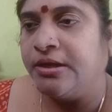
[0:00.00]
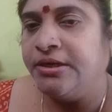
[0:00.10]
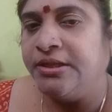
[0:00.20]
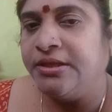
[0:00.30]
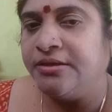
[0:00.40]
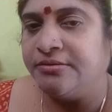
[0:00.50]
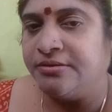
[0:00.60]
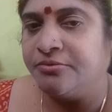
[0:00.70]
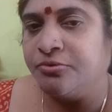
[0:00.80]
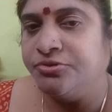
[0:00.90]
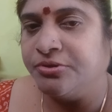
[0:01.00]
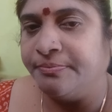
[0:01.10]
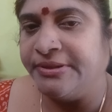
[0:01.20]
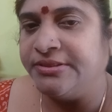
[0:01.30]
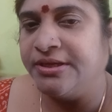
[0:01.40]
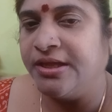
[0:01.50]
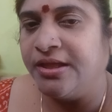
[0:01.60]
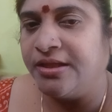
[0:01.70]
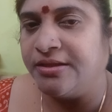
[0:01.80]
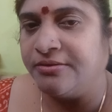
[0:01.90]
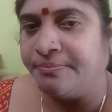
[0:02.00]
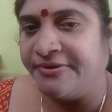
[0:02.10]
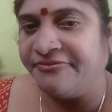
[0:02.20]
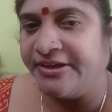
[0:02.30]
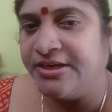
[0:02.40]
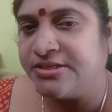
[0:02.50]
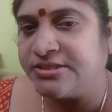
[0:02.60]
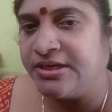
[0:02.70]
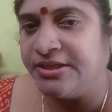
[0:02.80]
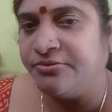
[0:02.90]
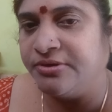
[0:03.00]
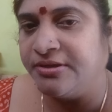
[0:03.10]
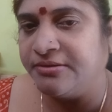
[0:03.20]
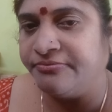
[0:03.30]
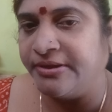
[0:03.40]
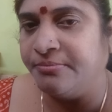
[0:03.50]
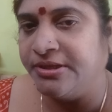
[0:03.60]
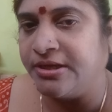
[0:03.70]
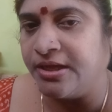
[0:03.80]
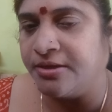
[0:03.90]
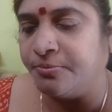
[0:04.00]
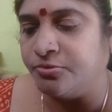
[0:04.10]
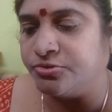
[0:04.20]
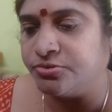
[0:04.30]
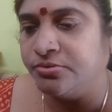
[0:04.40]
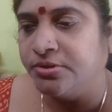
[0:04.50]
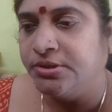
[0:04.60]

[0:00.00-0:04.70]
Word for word: అంటే కొంచెం పెద్దగా ఫైనాన్షియల్గా ఇది ఉన్న ఫ్యామిలీ కాకపోవచ్చు